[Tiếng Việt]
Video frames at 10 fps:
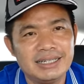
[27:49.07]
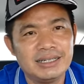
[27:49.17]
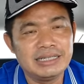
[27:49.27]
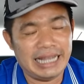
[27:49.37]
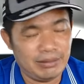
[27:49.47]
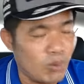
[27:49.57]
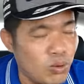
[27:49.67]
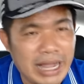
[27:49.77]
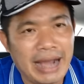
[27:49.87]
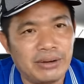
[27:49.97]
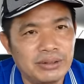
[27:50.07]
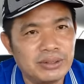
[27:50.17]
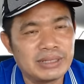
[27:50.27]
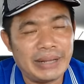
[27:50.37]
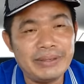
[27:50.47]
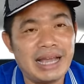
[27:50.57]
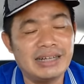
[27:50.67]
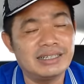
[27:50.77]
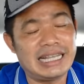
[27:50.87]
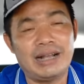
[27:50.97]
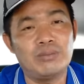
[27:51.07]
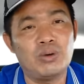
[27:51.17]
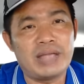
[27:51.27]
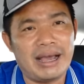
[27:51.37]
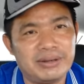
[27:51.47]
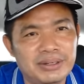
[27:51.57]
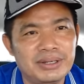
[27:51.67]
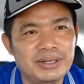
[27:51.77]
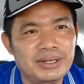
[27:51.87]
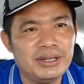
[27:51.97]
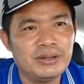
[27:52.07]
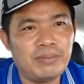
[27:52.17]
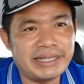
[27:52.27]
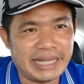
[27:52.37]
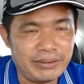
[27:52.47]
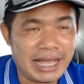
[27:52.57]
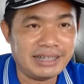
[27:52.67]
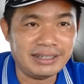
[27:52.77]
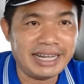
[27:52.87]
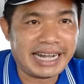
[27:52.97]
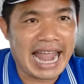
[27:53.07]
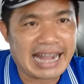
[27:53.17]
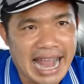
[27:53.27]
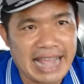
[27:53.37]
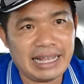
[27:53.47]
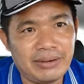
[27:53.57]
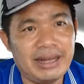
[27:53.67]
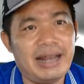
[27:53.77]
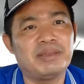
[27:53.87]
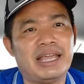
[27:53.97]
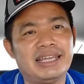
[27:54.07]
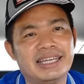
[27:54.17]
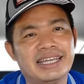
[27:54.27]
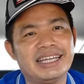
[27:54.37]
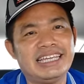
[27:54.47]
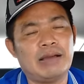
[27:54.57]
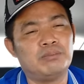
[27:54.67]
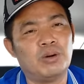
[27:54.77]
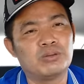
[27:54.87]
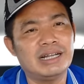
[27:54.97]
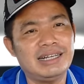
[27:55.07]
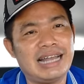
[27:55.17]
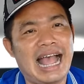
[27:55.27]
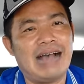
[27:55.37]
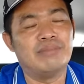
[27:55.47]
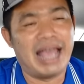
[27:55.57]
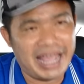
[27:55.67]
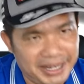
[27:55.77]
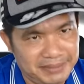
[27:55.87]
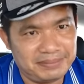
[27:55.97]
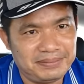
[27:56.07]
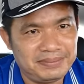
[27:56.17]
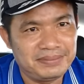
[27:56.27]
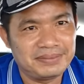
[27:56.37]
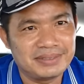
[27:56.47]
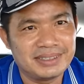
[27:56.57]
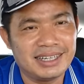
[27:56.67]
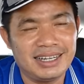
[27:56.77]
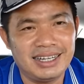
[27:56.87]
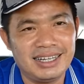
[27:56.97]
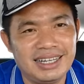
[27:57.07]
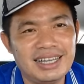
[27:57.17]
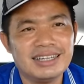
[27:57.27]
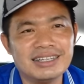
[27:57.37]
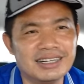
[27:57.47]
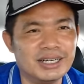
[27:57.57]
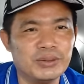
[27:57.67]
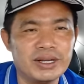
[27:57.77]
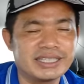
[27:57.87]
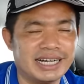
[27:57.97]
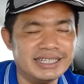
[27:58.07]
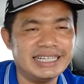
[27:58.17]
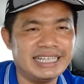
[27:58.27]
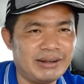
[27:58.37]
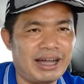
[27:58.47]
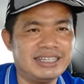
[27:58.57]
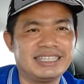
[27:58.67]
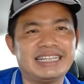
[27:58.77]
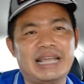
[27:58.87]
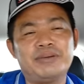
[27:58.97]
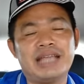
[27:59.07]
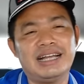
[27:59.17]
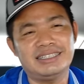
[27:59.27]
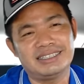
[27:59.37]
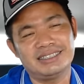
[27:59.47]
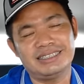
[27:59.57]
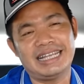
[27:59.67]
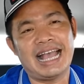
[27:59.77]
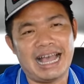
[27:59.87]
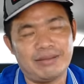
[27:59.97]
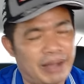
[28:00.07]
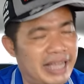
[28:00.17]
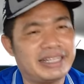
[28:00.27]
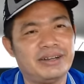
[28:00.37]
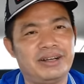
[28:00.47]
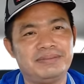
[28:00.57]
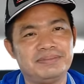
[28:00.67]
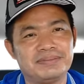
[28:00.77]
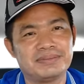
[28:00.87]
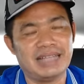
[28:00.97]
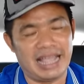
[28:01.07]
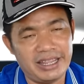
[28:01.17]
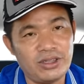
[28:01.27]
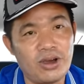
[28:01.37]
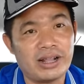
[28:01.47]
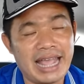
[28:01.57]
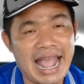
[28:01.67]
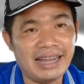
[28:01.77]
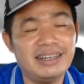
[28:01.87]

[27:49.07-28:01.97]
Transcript: sẽ bu vào tiểu nhân nó sẽ không bu vào mà tiểu nhân nó đi kè kè theo để làm gì nhằm mục đích là hạ bệ à, người quân tử đi tới đó thì tiểu nhân nó sẽ hạ bệ tới đó để cho cái ác